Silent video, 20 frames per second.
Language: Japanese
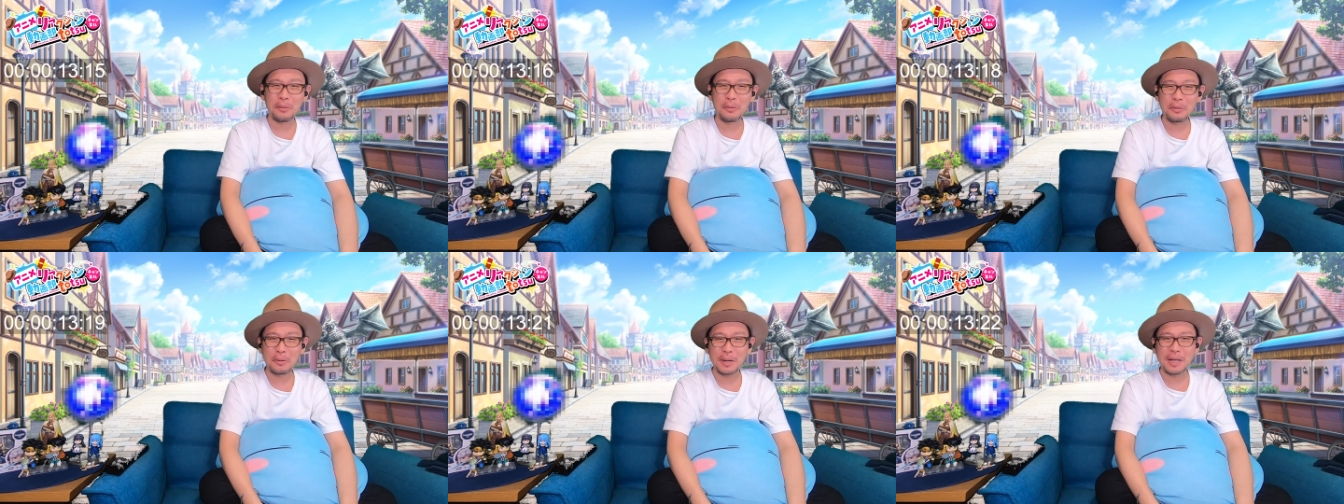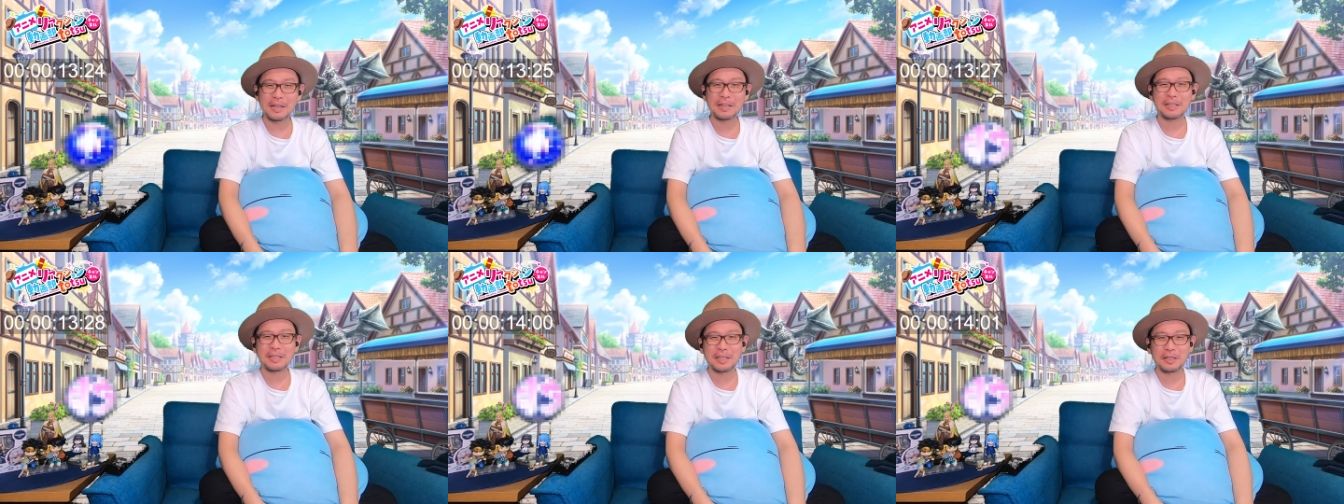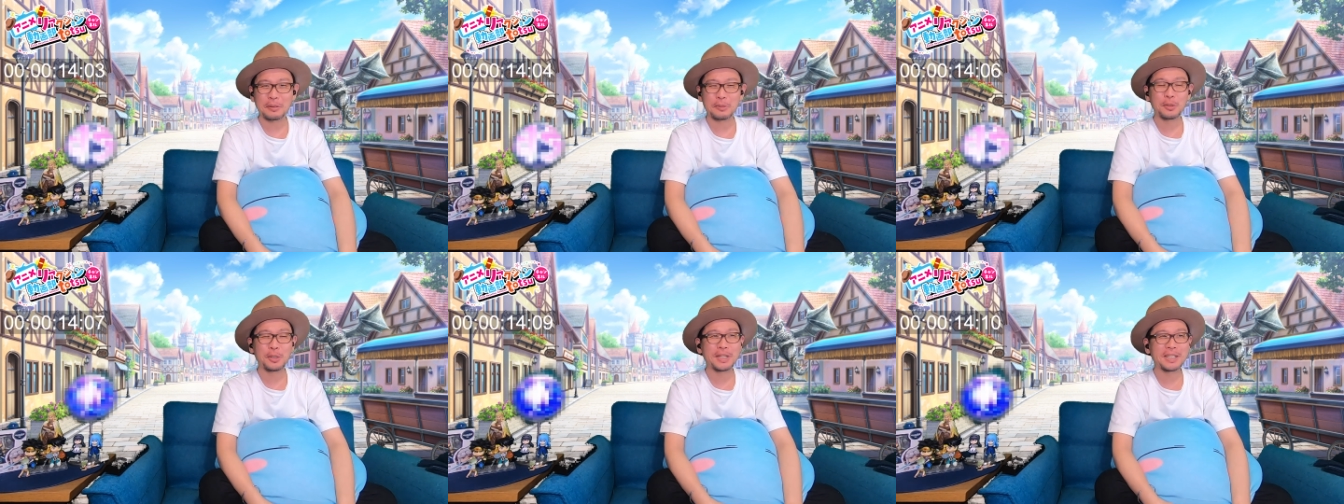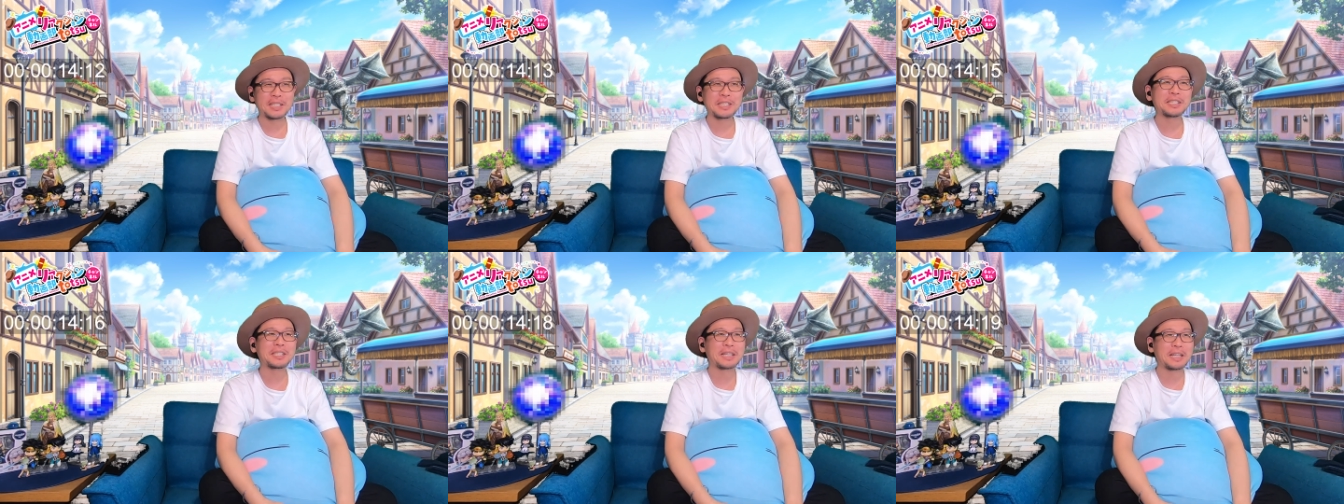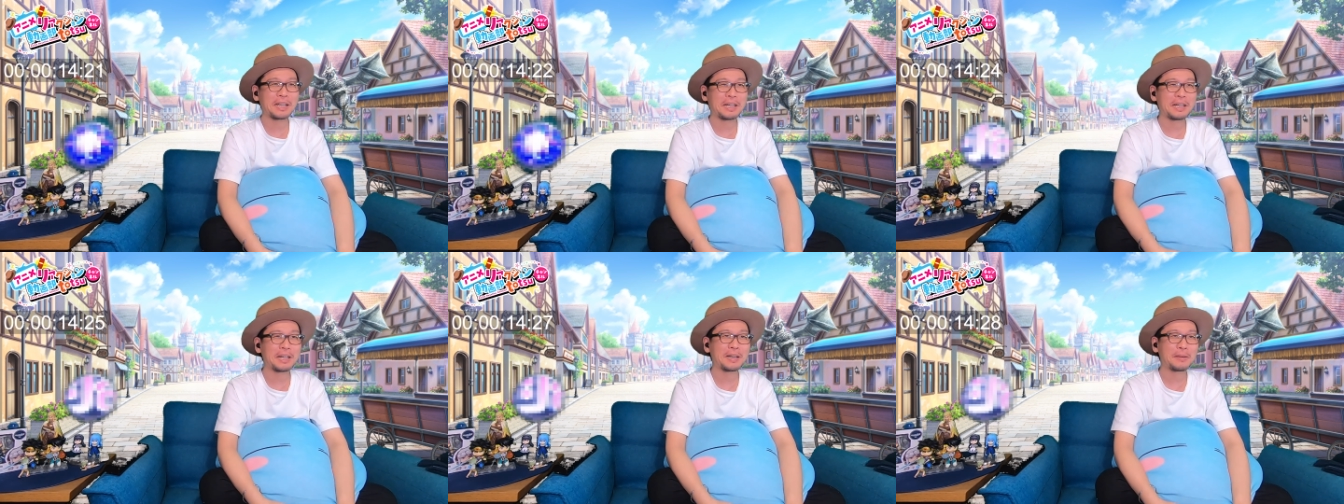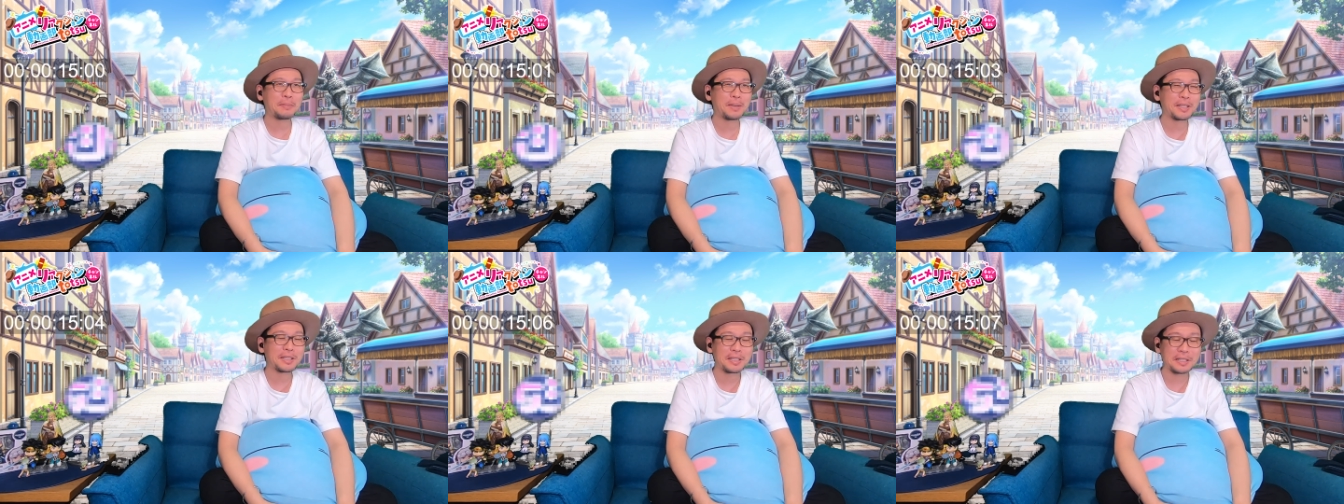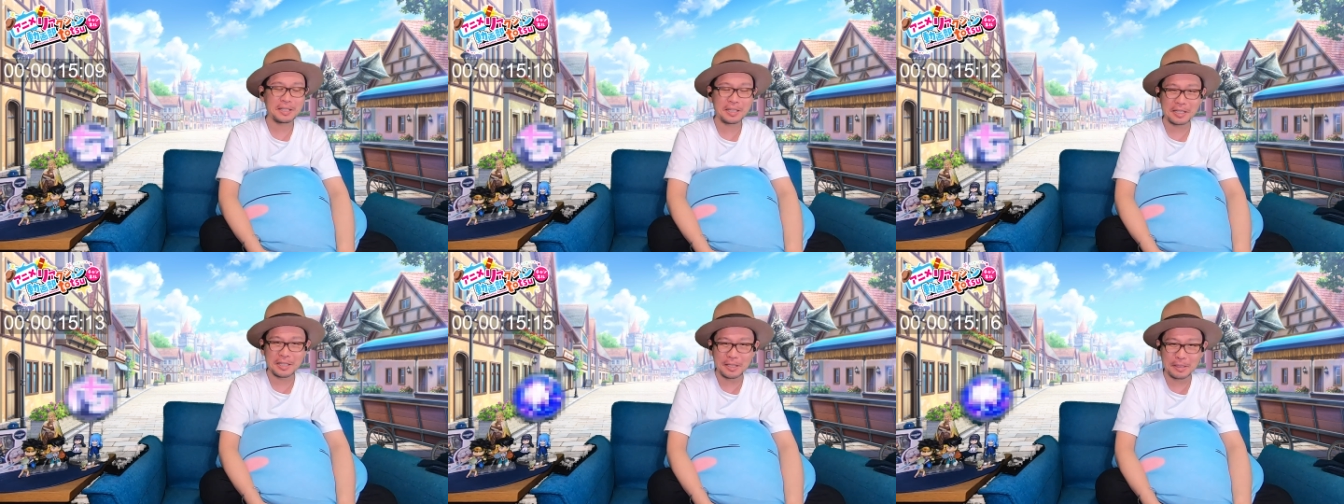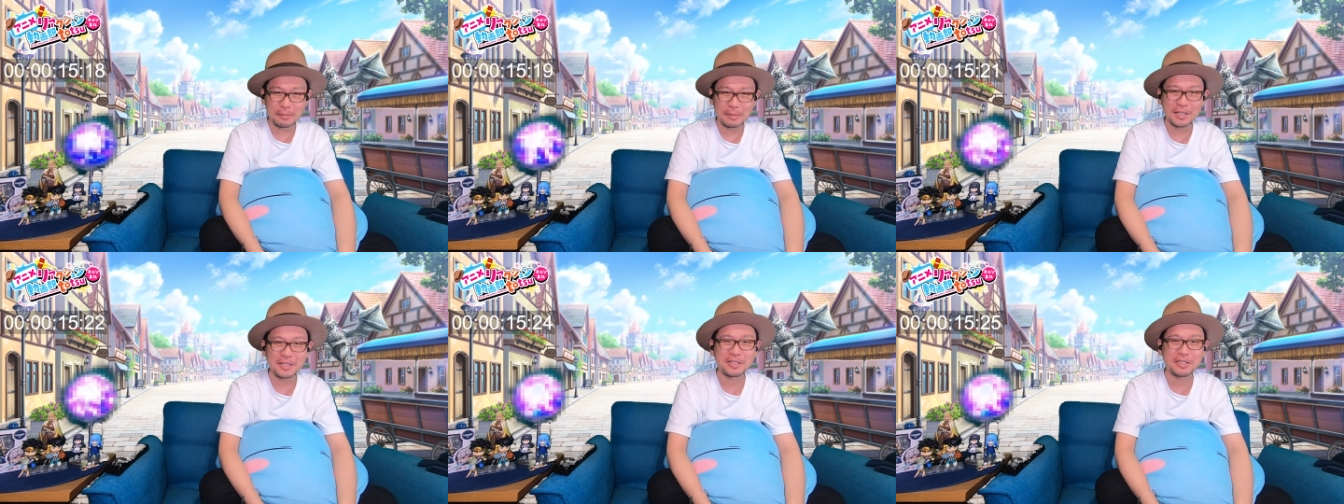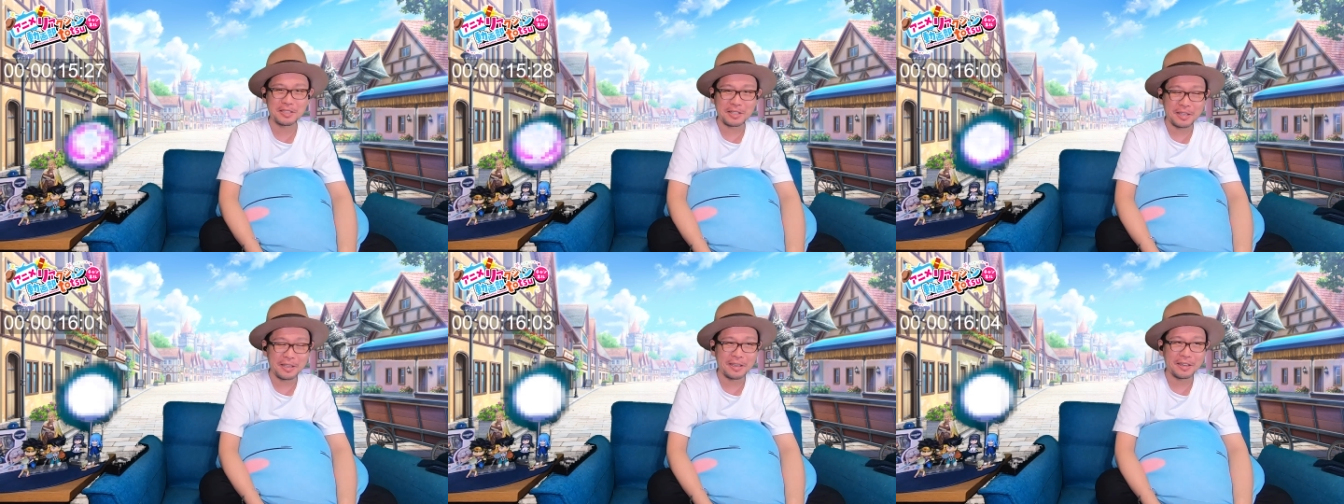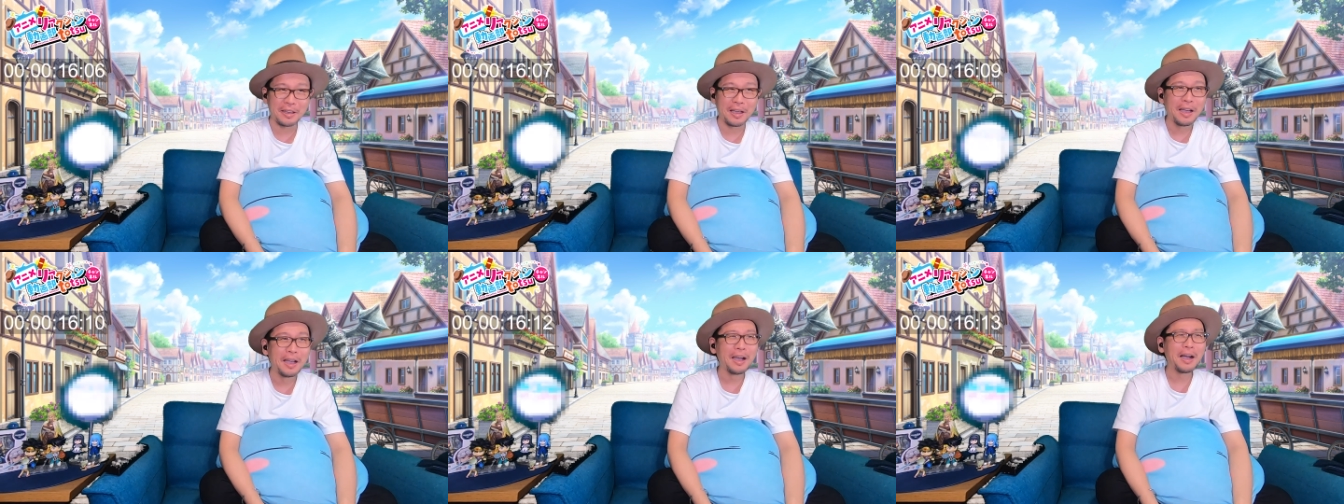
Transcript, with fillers: 王関係のお話が、ま出てきまして、